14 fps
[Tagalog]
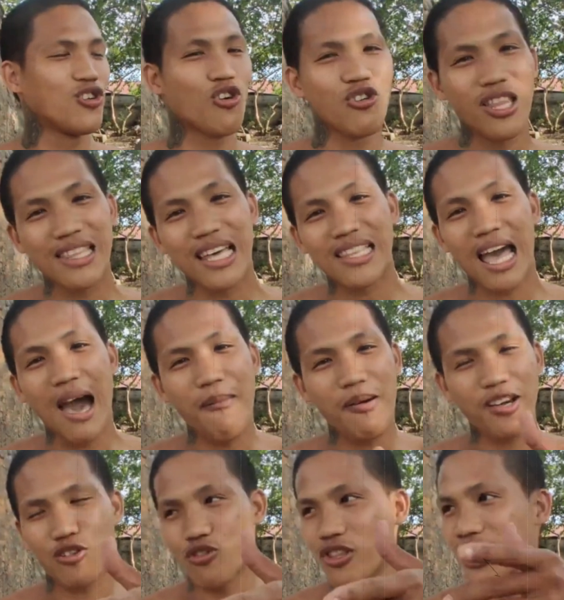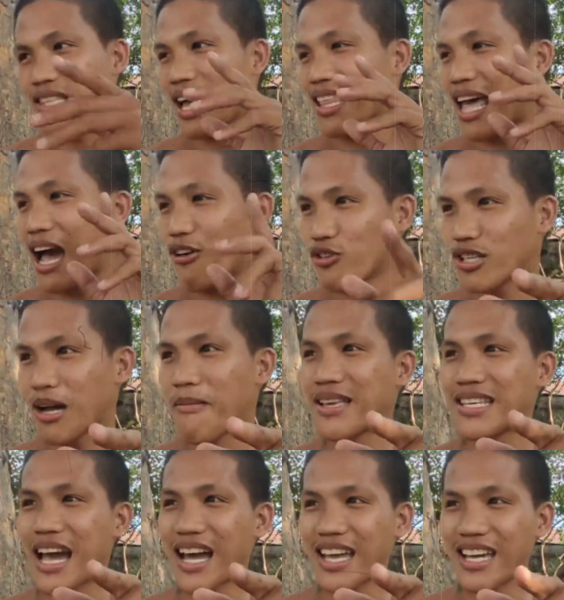kung natatap, kung natatakot ka man
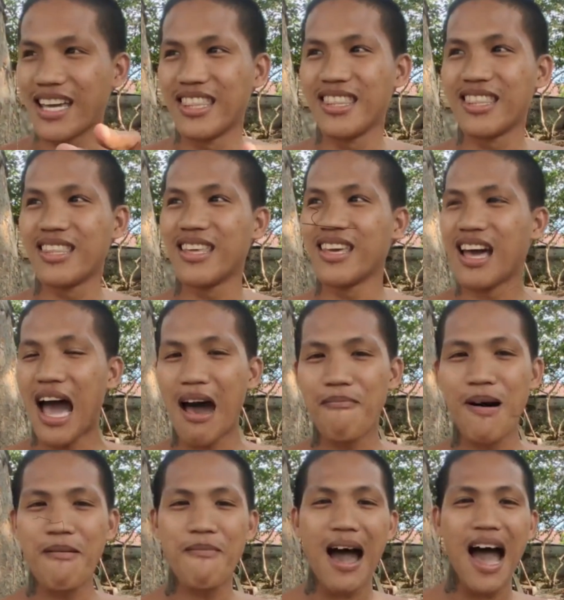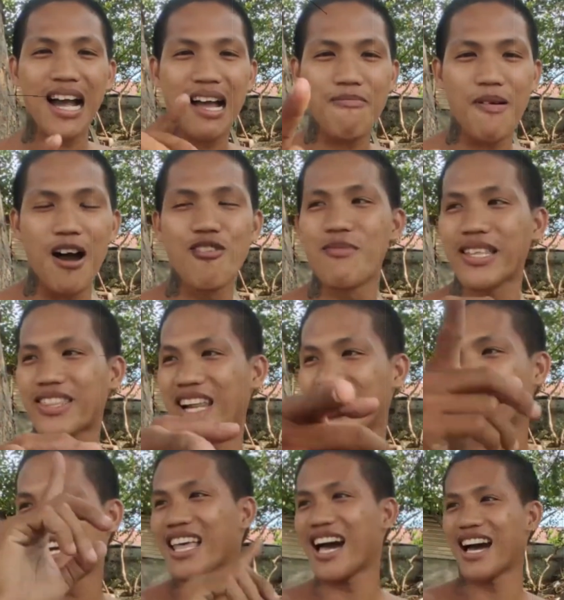sa akin, habang maaga pa, umatras
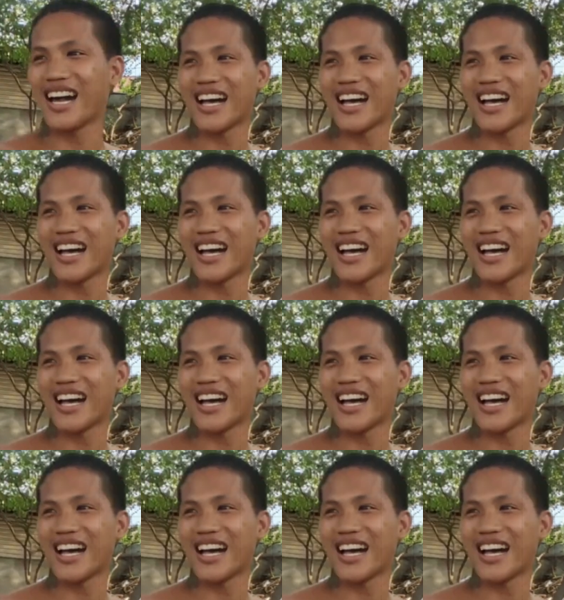ka na.